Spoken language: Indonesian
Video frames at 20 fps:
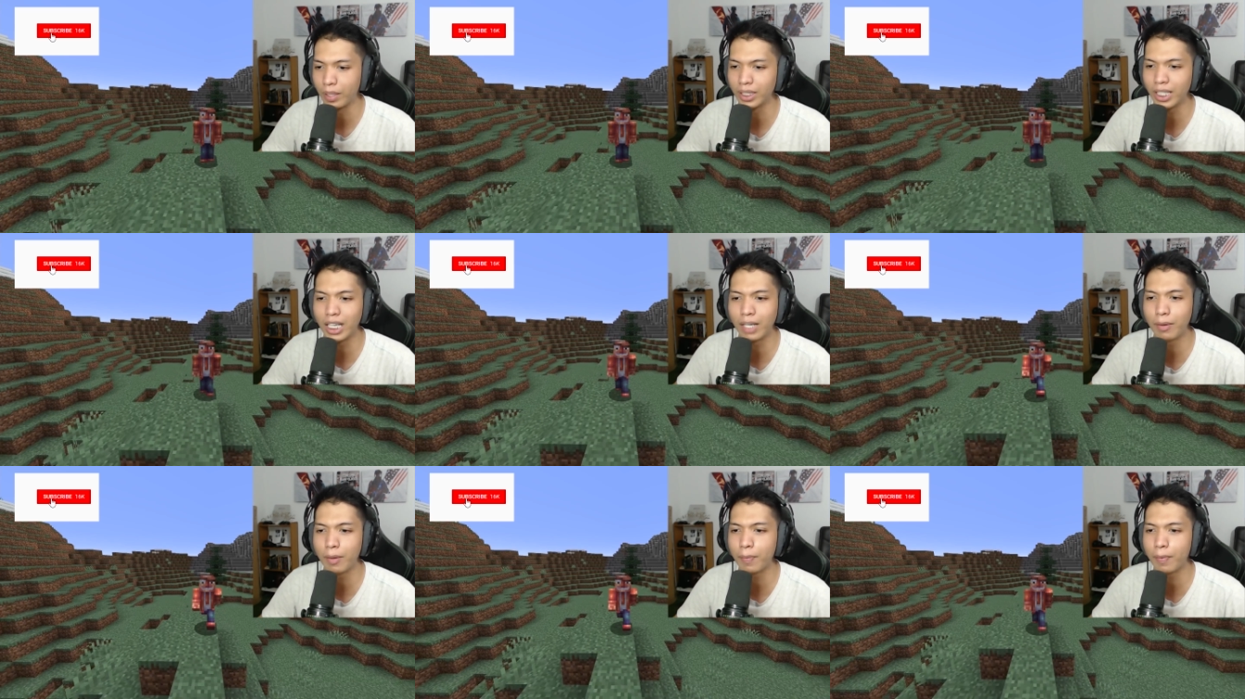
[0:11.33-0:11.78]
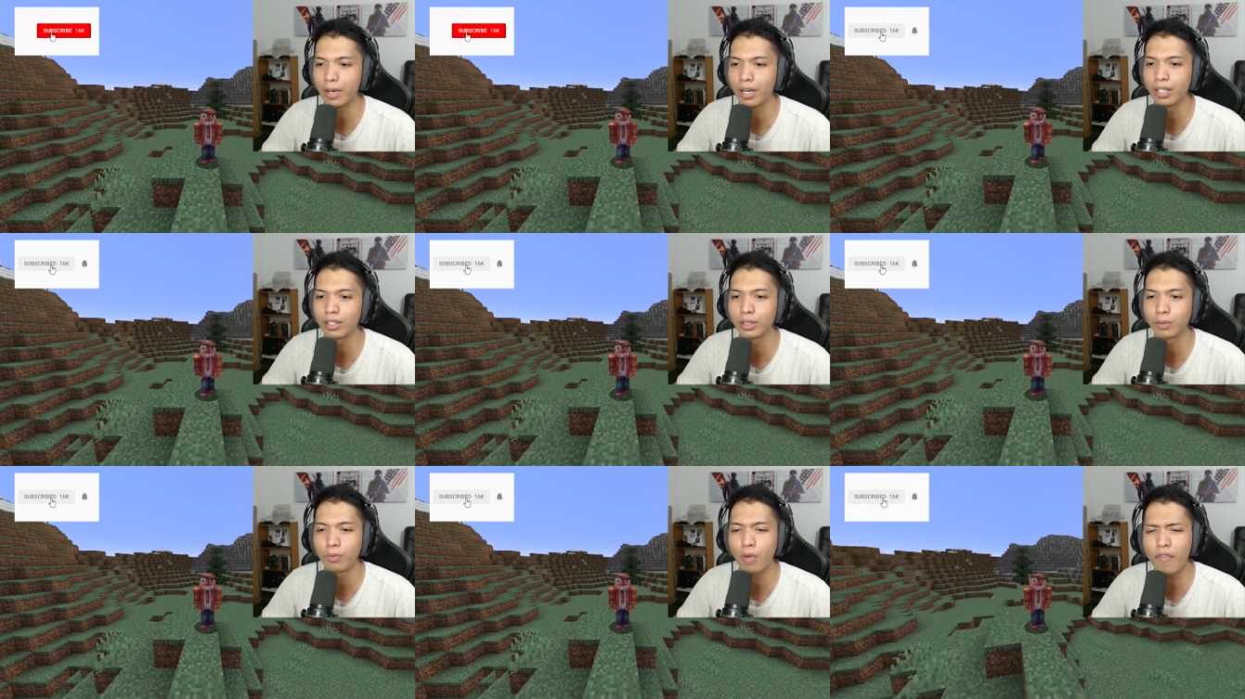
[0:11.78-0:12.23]
Jadi people,
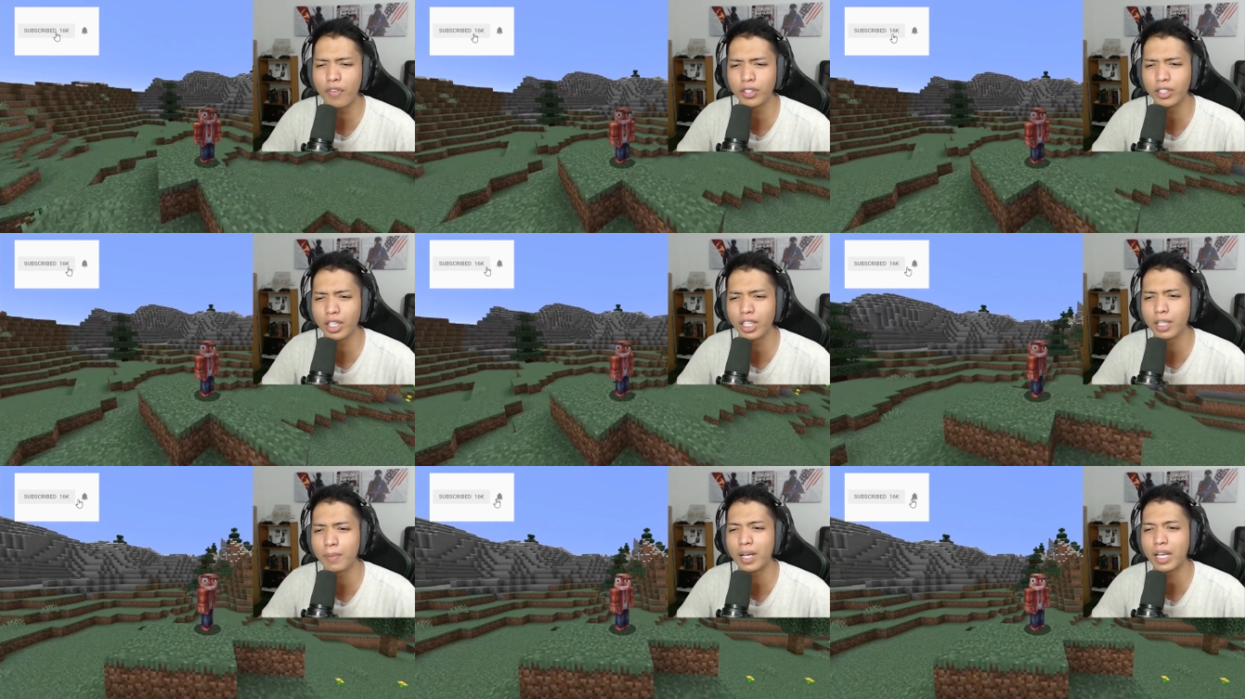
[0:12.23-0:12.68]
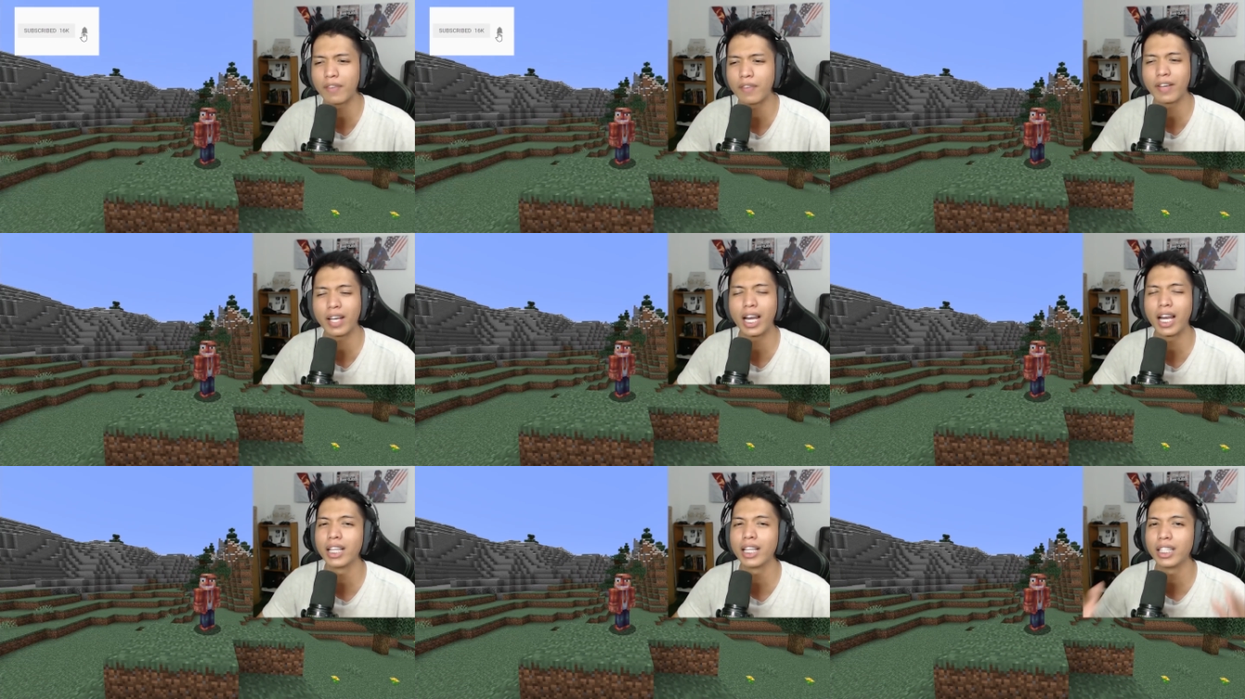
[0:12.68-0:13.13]
semua fitur yang di Minecraft
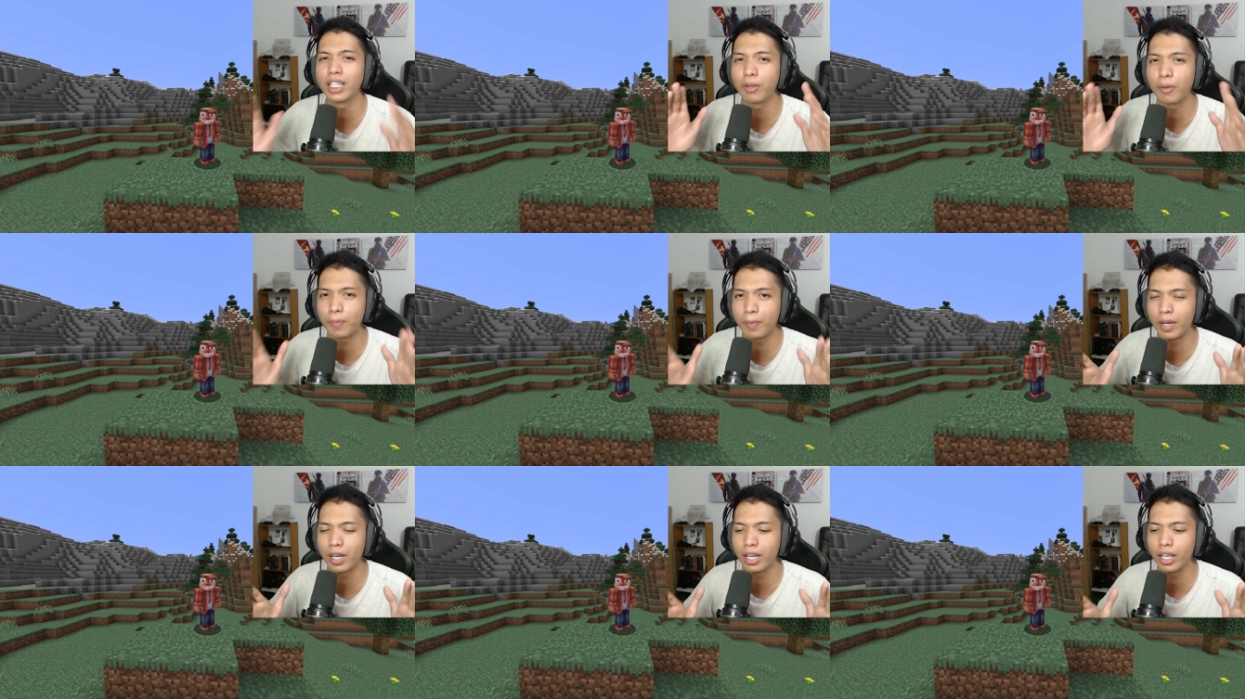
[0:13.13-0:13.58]
kalian lihat ini people